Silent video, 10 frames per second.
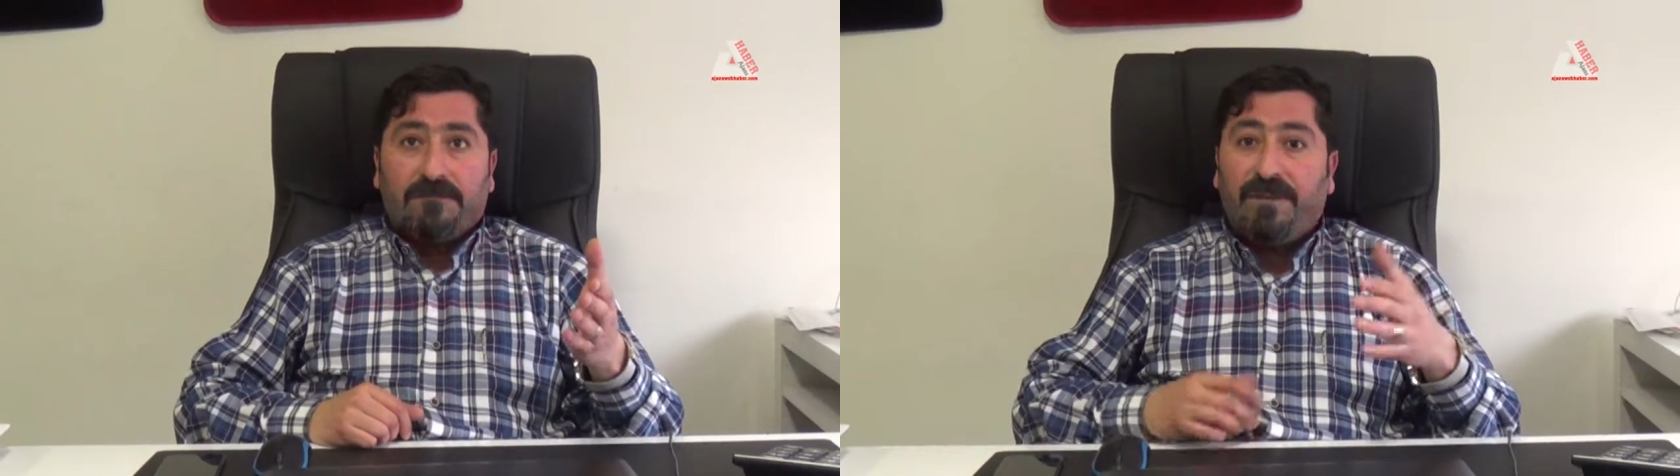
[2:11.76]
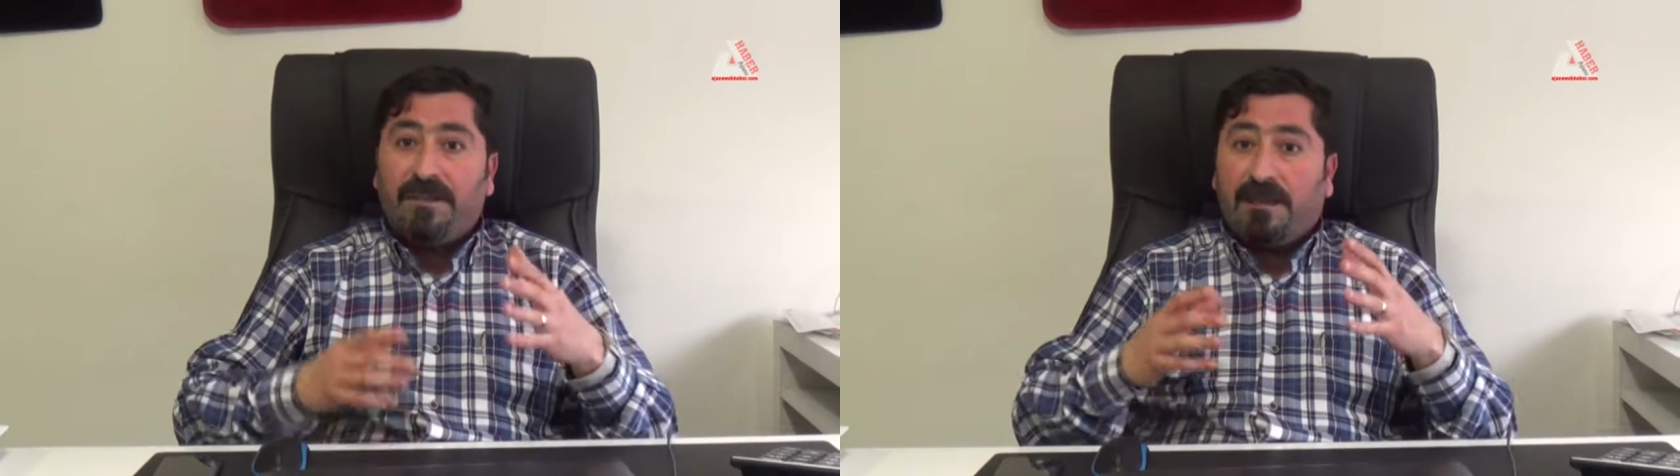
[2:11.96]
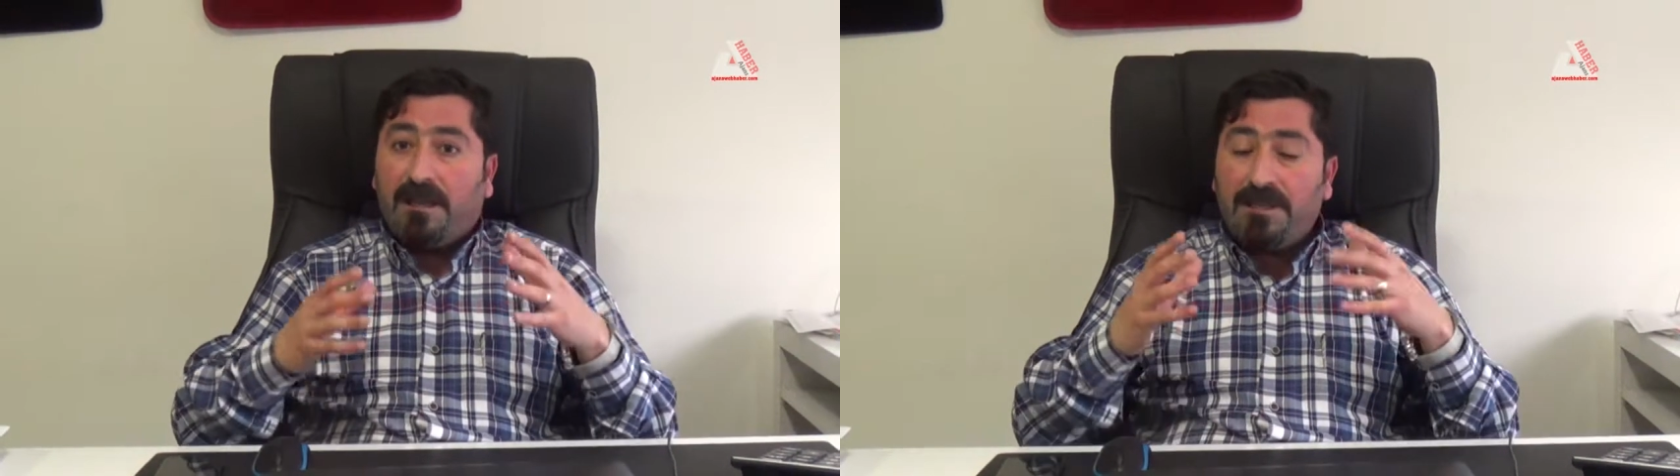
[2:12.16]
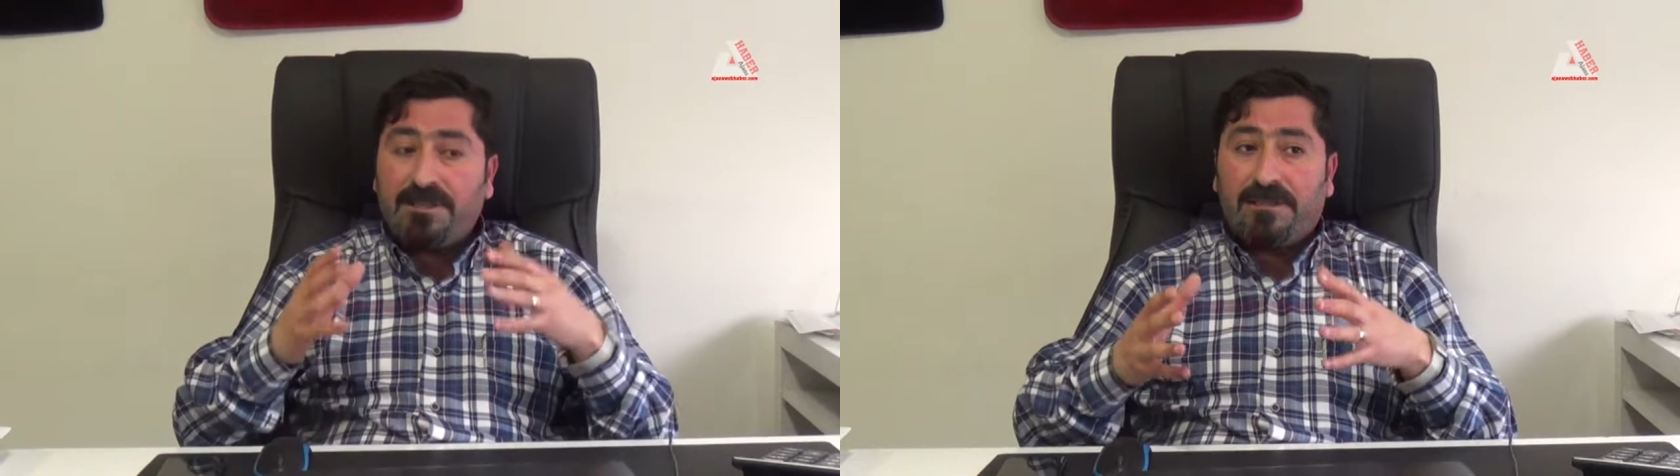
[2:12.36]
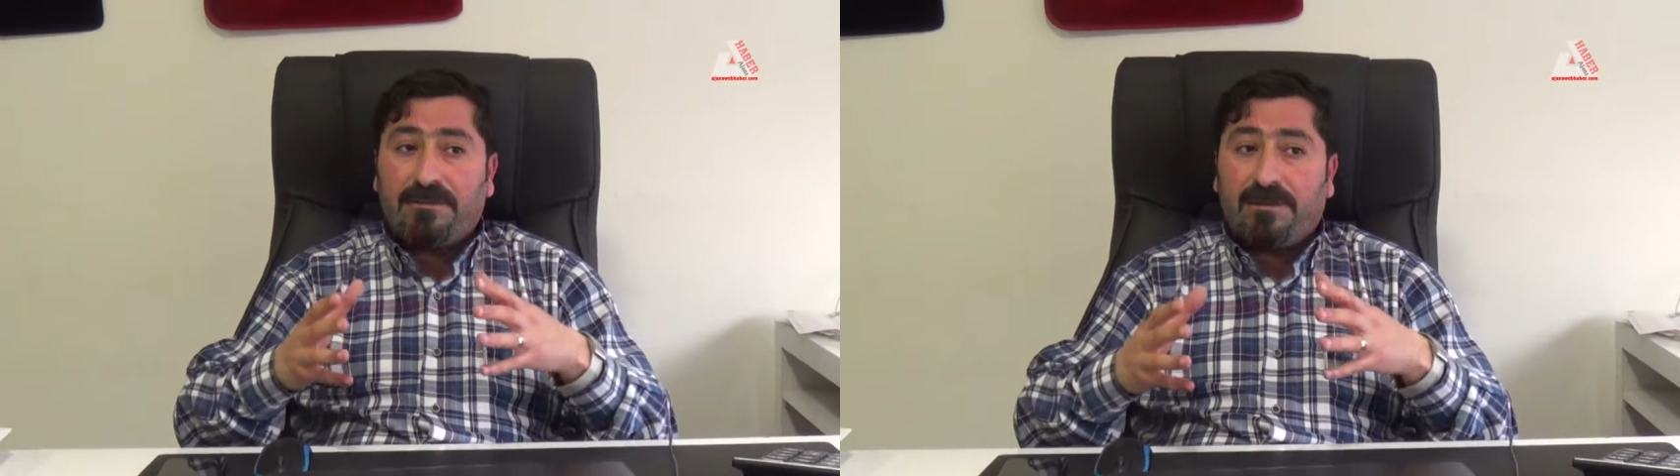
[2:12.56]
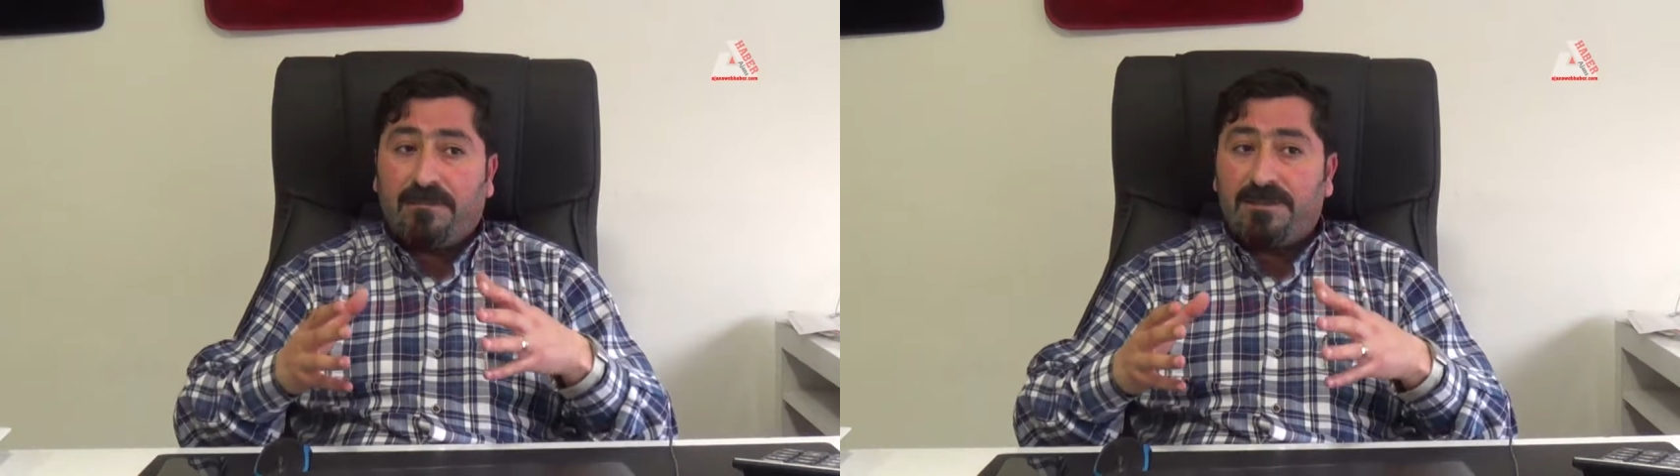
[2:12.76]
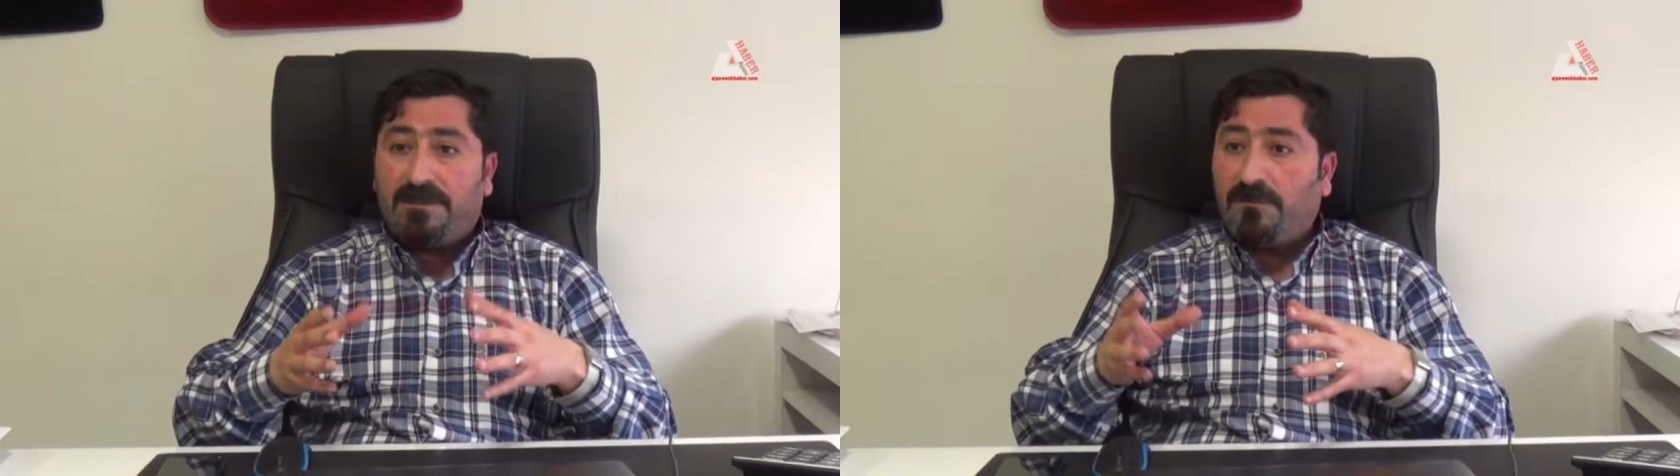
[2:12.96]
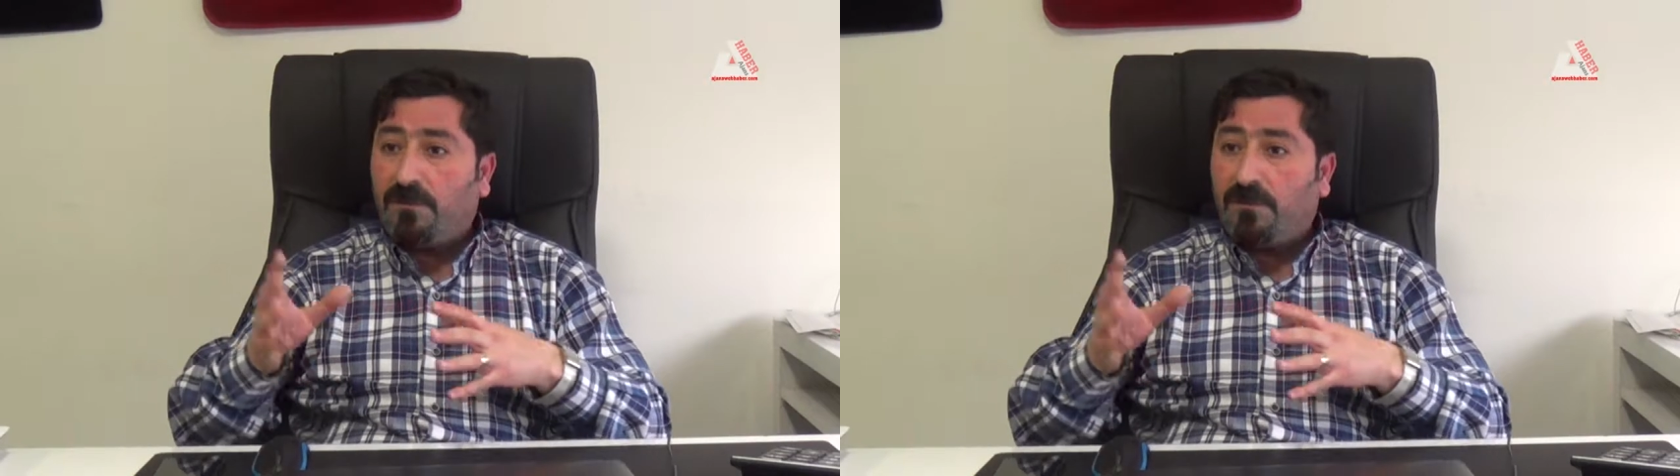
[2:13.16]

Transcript: Ve her şeyden önemlisi